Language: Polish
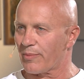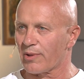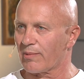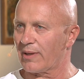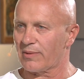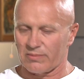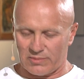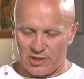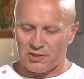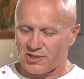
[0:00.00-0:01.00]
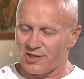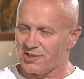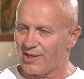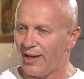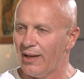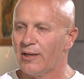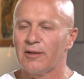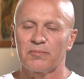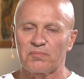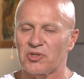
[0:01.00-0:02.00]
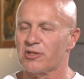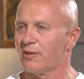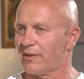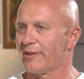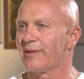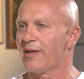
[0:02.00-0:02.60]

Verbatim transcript: na przykład. Jest sesja, sorry,